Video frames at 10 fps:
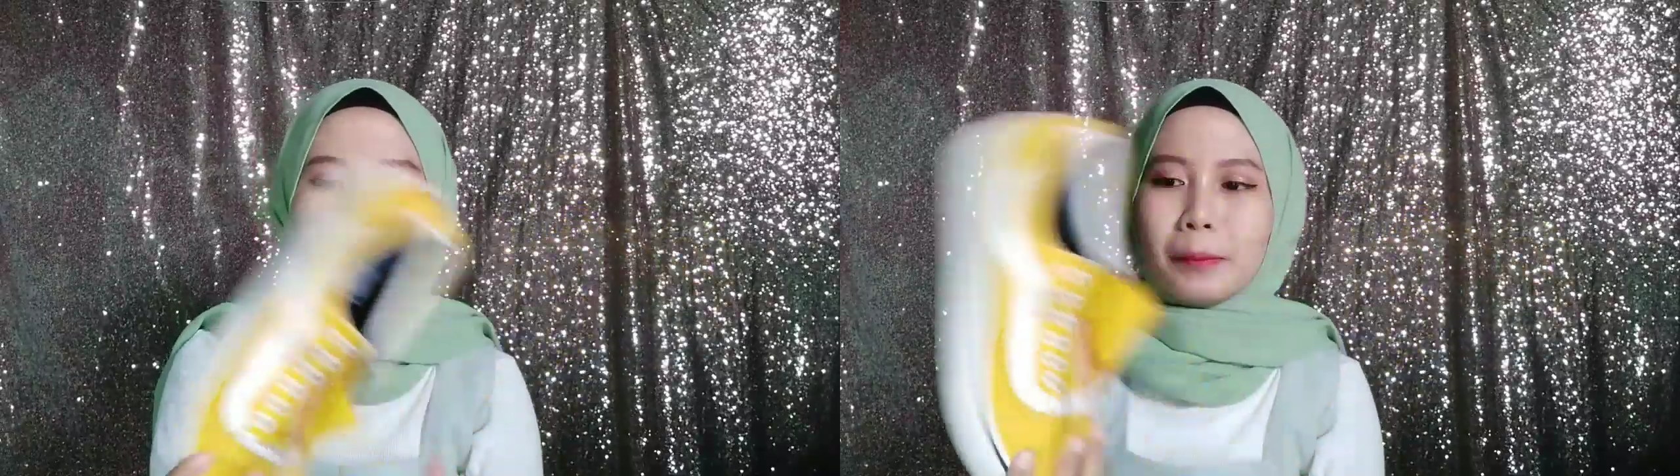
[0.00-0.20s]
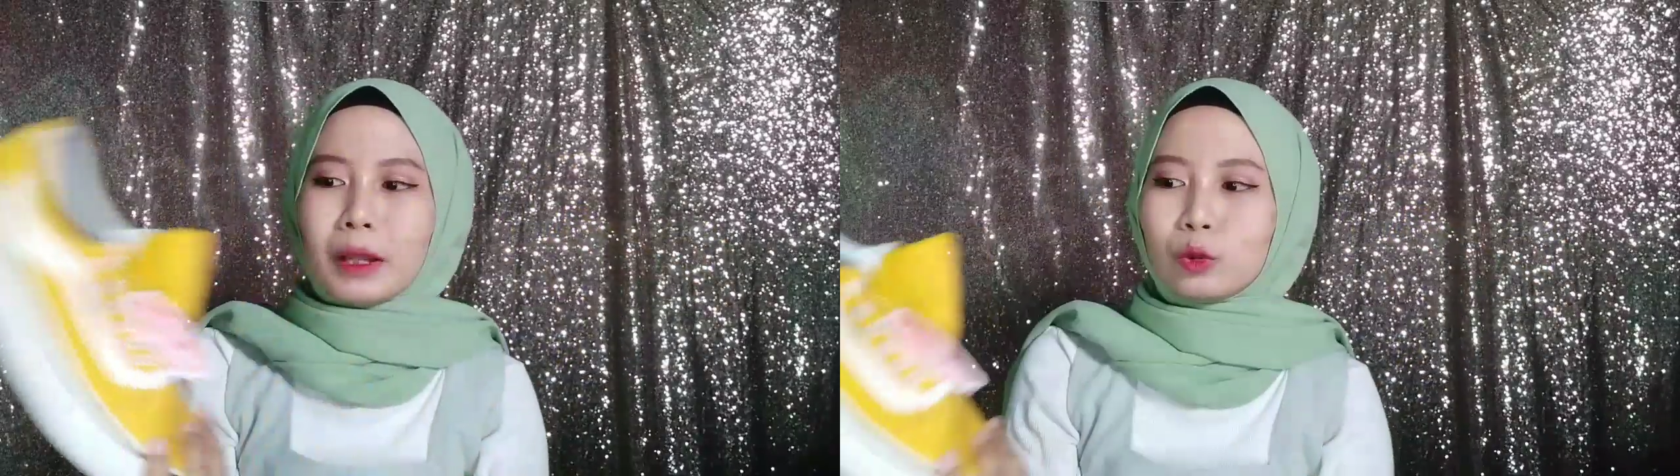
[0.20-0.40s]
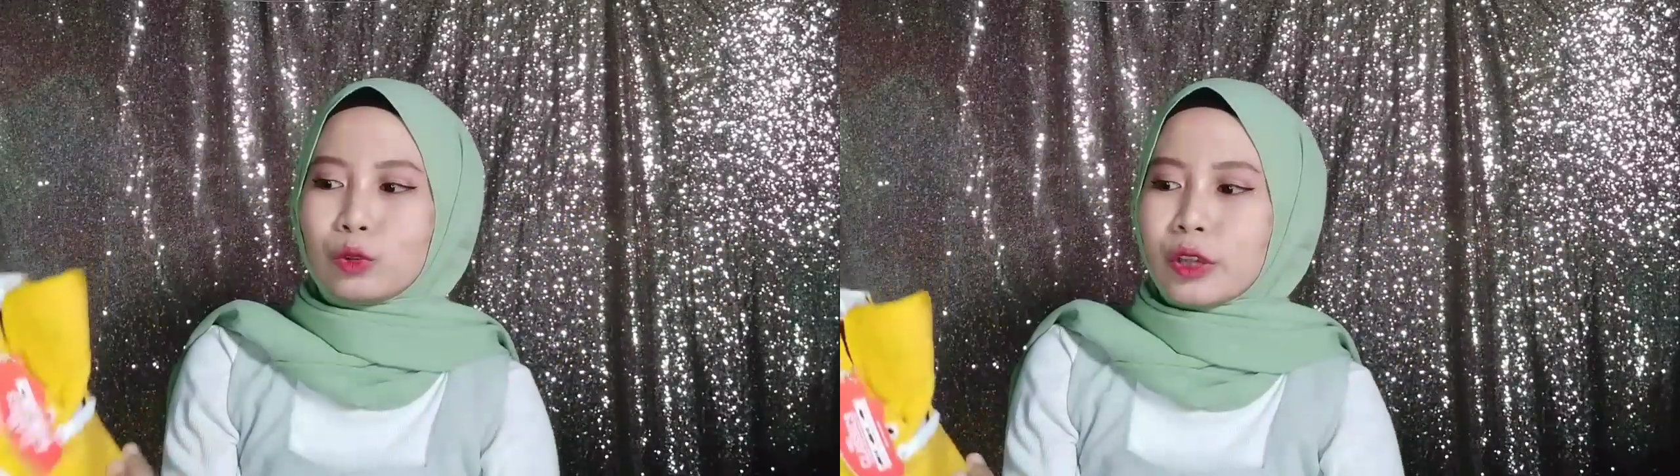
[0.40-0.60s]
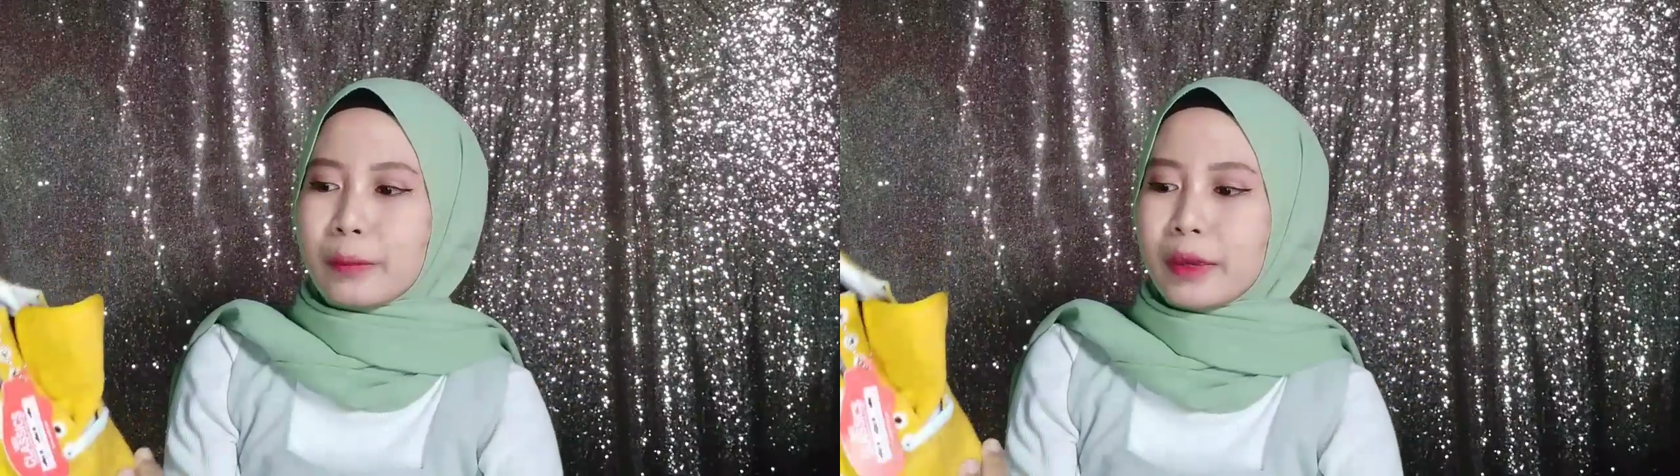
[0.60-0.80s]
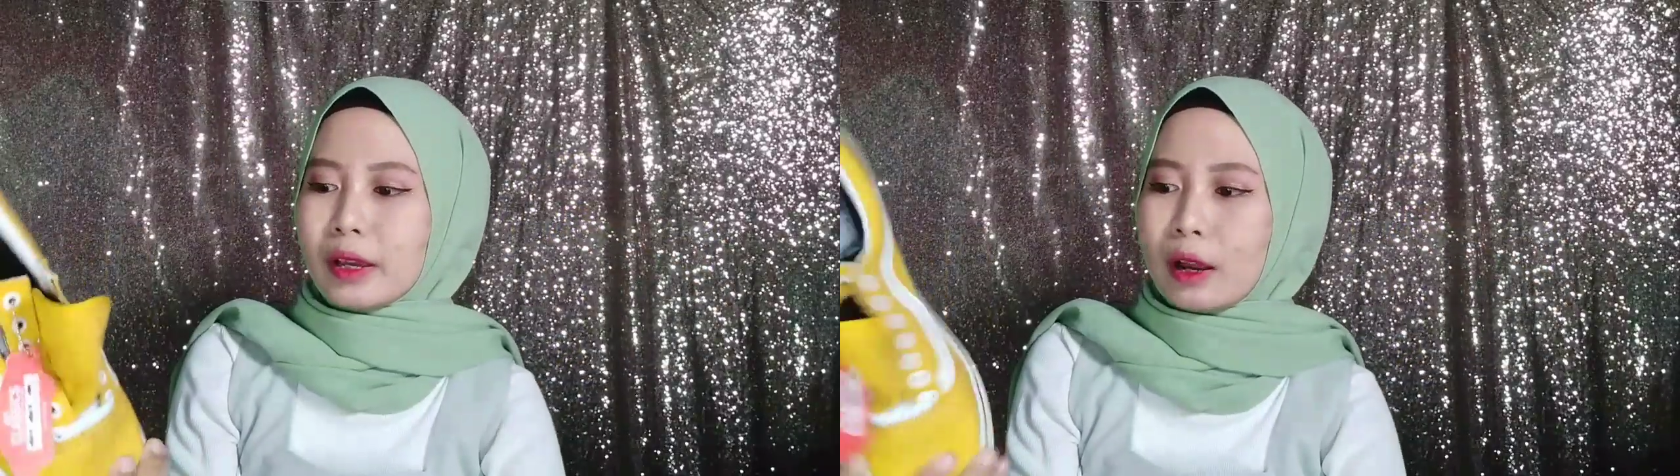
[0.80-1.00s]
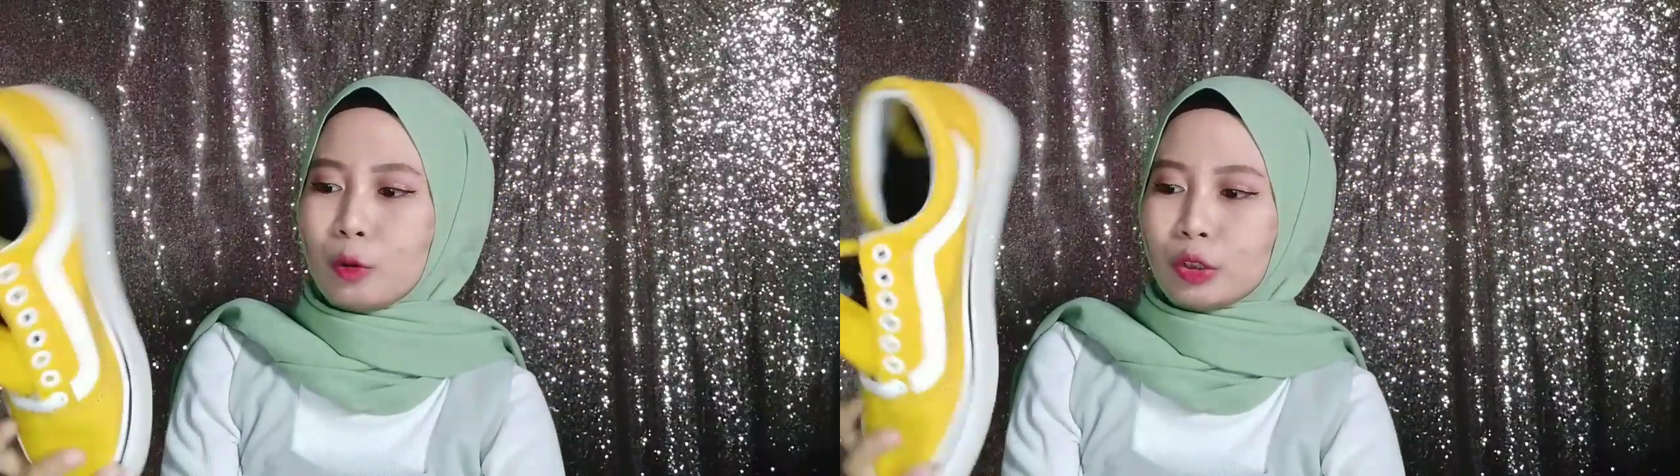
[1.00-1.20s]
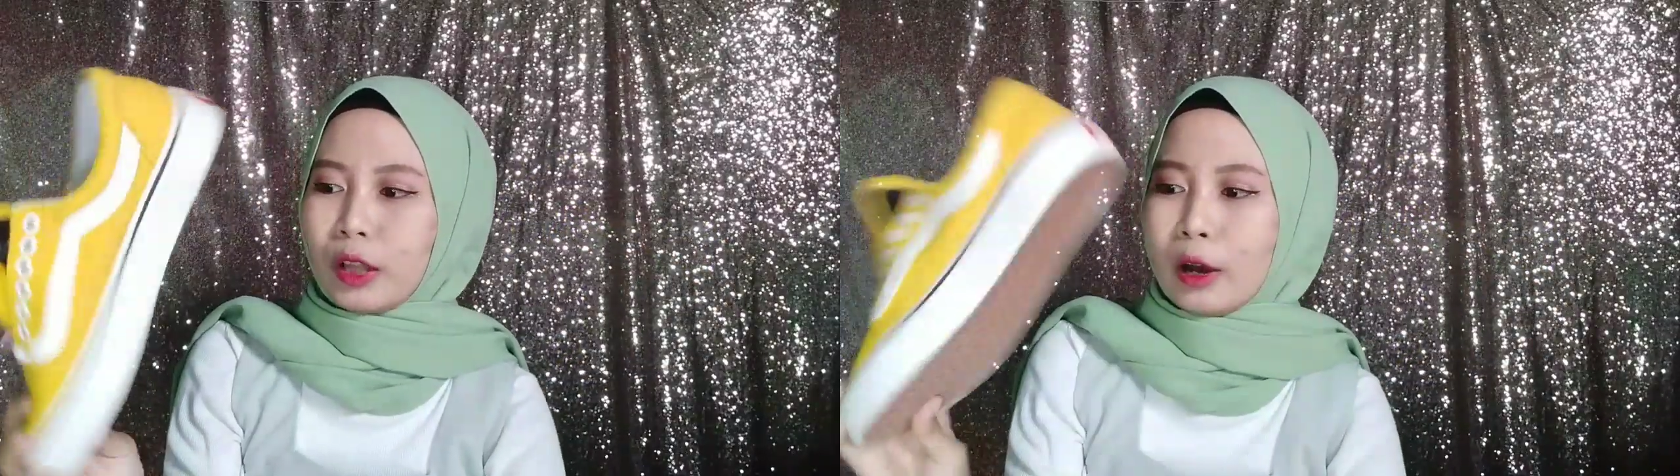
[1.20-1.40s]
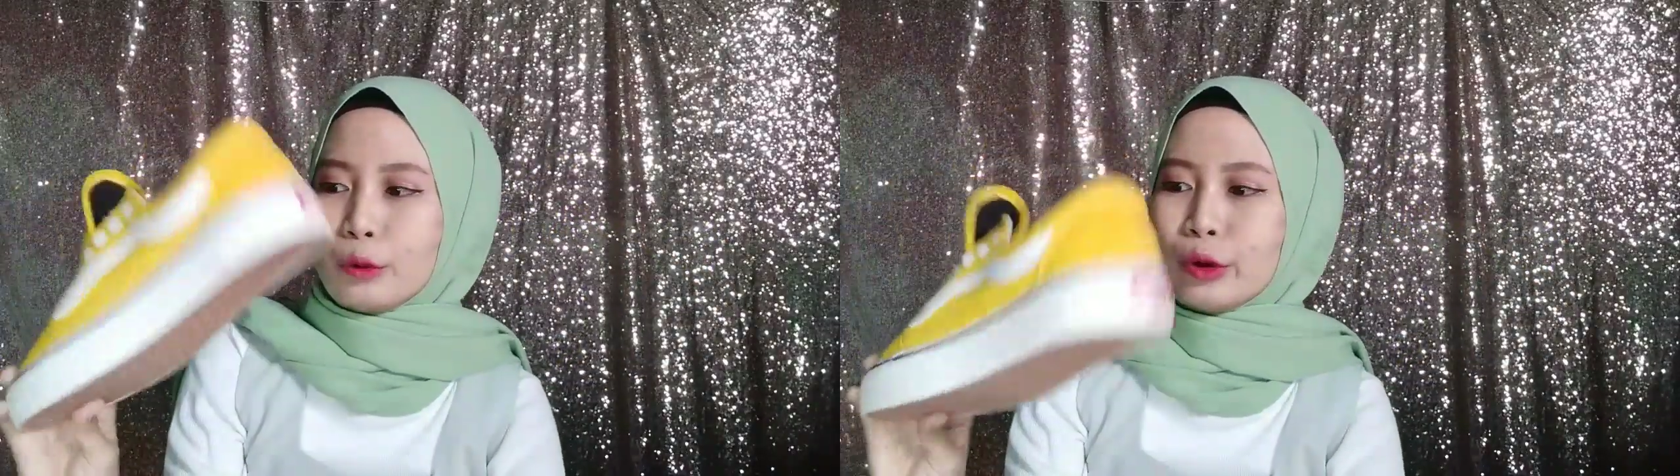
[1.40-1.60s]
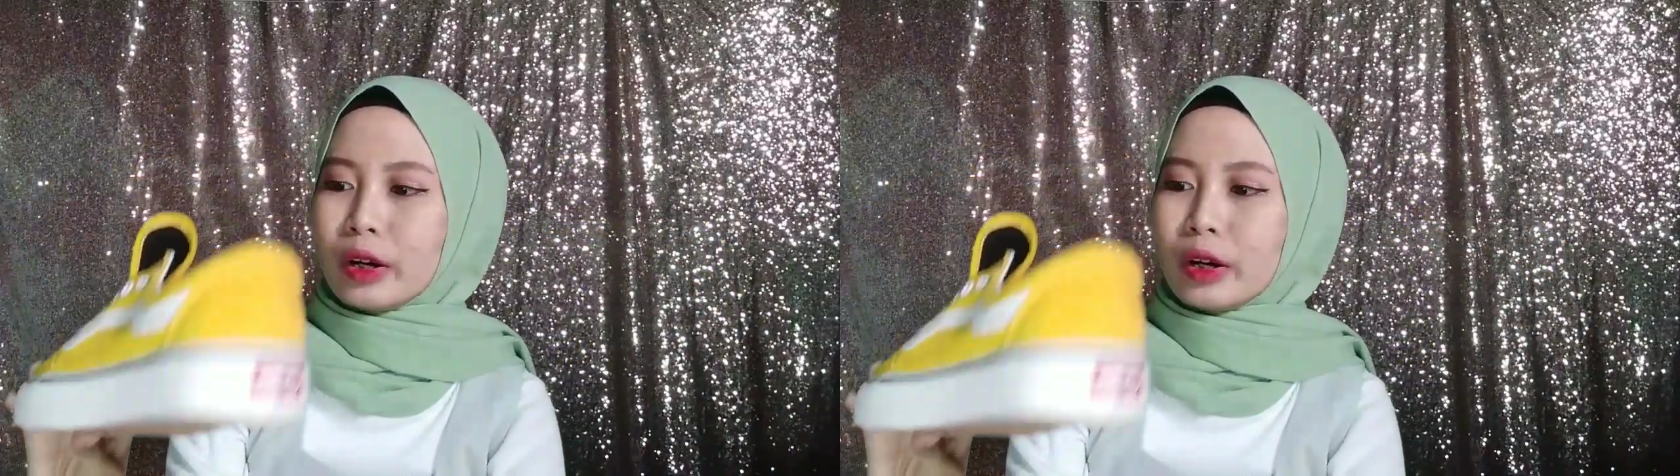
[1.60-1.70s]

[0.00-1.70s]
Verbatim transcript: sepatunya biar aku tahu